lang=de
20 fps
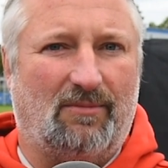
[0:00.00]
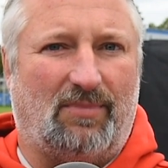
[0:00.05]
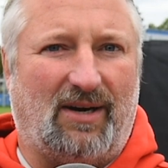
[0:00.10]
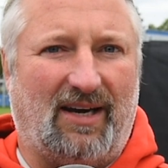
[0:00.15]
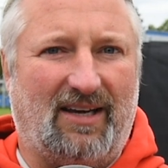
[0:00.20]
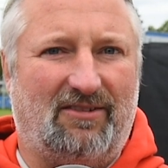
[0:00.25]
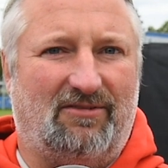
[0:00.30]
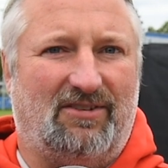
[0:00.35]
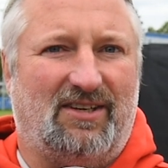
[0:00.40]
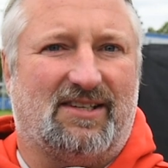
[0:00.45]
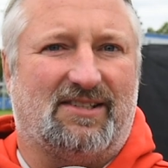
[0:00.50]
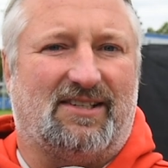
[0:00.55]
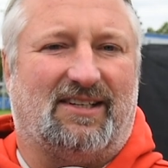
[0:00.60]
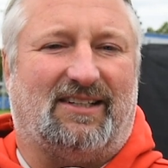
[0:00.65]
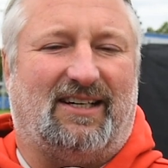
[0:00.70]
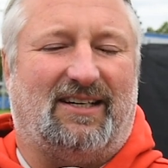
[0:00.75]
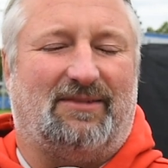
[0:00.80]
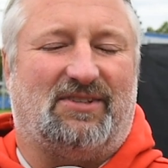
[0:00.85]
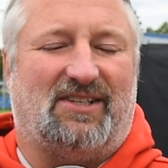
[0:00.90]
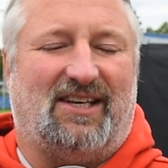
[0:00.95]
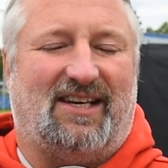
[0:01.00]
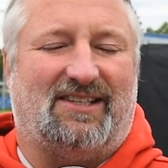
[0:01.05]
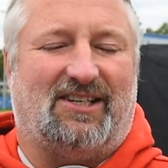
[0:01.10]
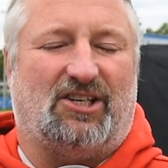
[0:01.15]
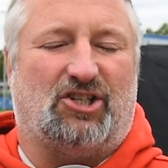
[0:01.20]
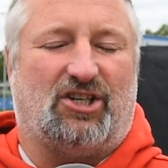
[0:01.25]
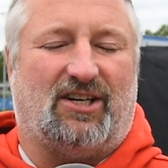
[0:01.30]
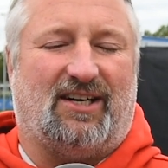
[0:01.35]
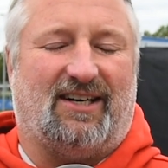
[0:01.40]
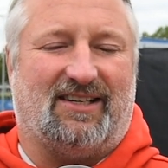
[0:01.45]
Bei, wie gesagt, einem sehr,
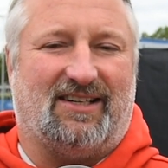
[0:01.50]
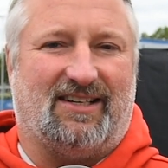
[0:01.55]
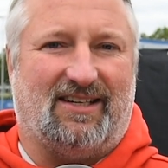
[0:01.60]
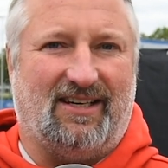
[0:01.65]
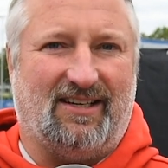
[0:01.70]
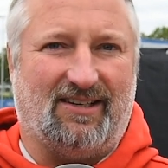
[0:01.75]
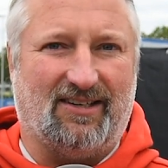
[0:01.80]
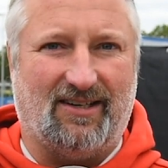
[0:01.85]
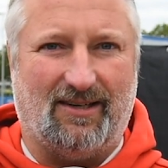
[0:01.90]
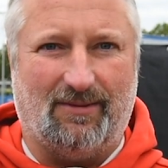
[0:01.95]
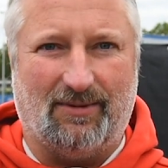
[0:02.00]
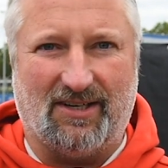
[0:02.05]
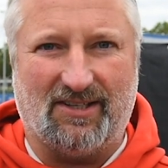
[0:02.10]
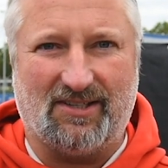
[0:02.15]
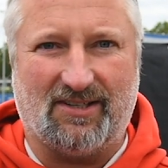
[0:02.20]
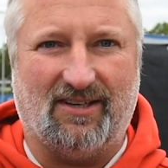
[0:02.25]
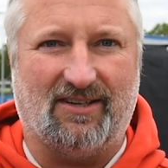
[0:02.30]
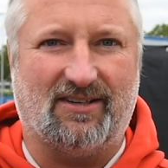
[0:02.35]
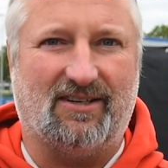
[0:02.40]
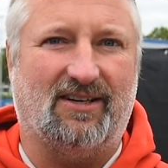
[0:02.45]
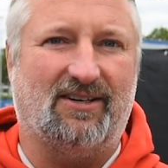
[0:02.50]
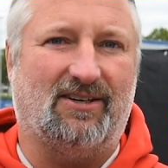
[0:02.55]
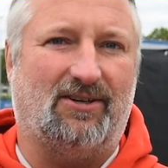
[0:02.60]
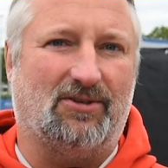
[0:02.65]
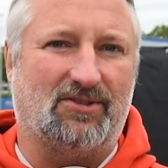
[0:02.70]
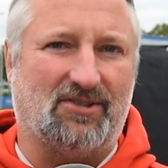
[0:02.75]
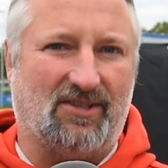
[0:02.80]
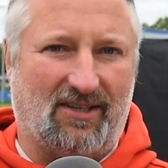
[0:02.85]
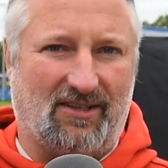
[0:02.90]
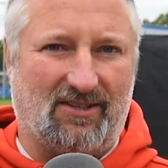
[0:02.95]
sehr starken Gegner, aber das kann keine
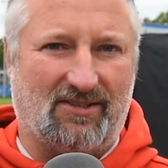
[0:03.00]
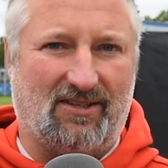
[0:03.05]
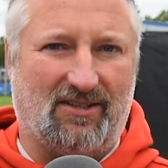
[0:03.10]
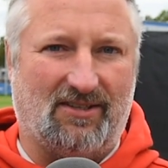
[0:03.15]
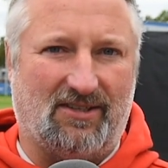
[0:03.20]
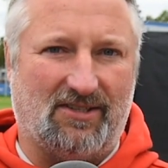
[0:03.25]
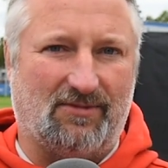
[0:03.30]
Ausrede sein.